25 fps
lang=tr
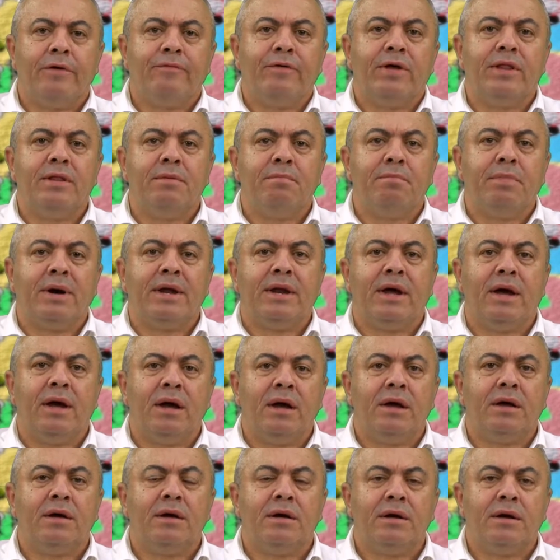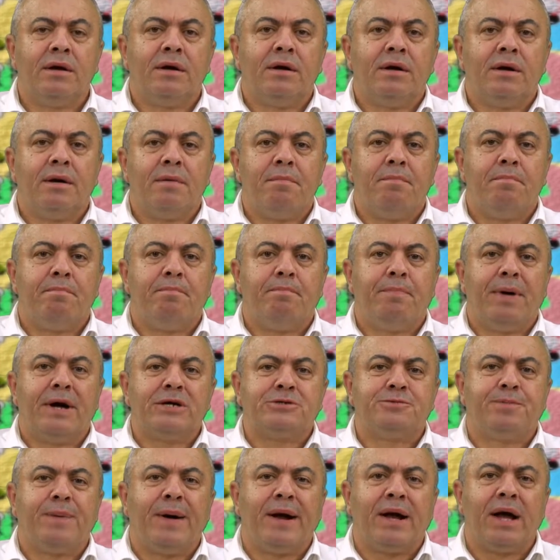efendim bana
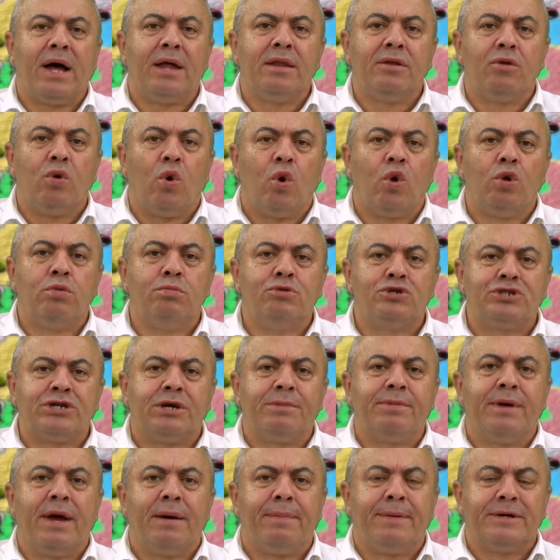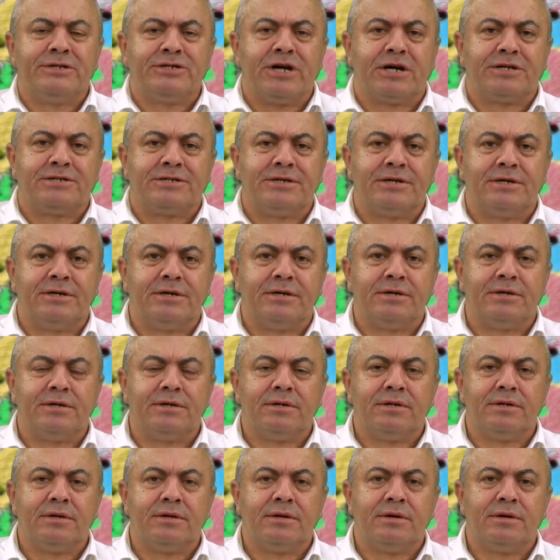başbakan olmuş gibi yapacaksın.''
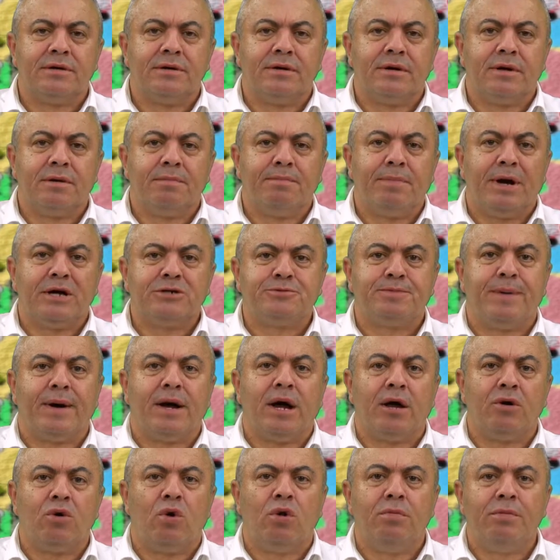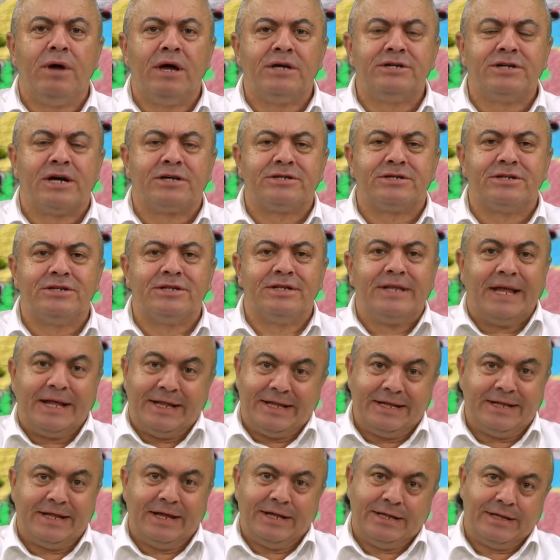Başbakan olmayacaksın
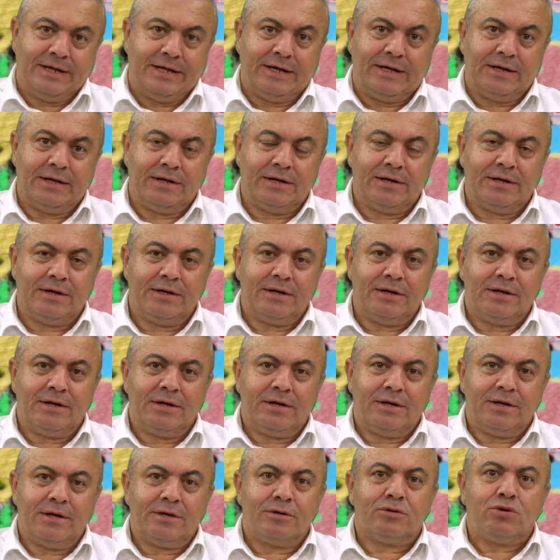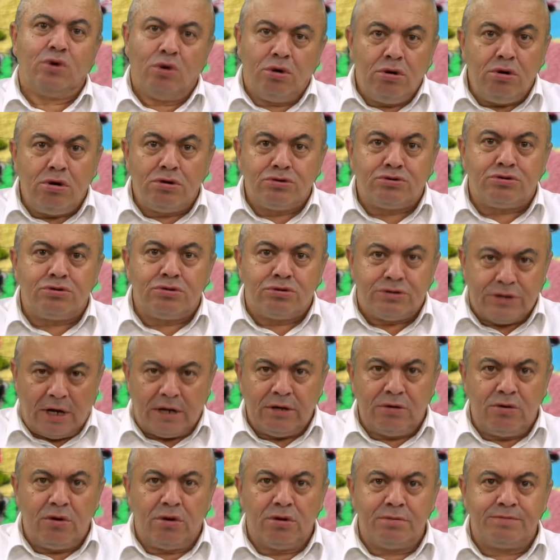dedi dedi. Gülüyorsunuz
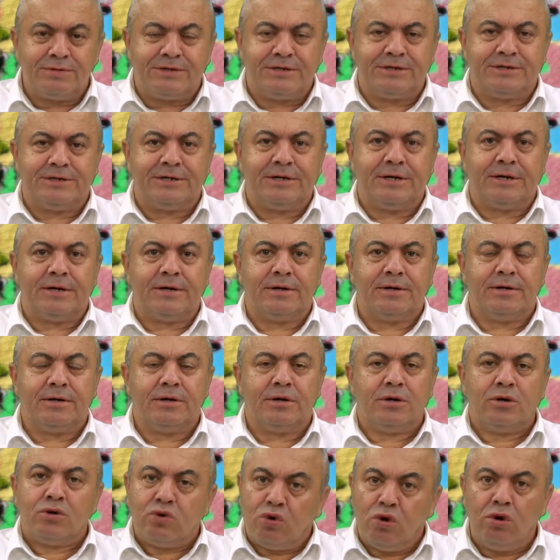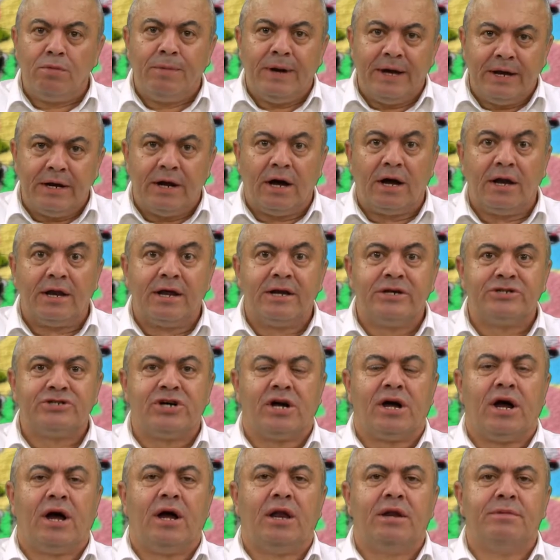anlıyorum sizi. Gülmeyin
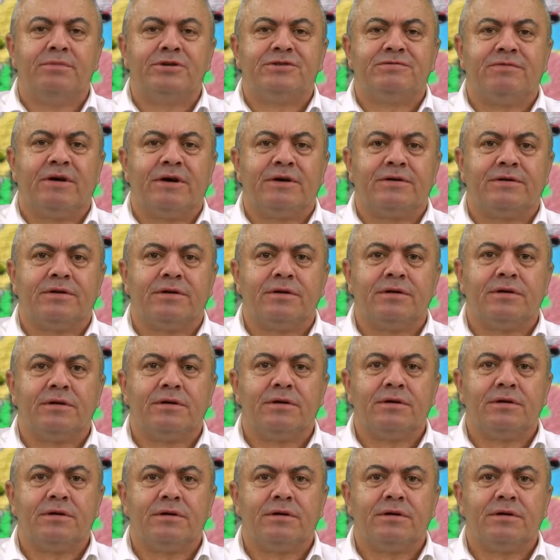ağlanacak halimiz var.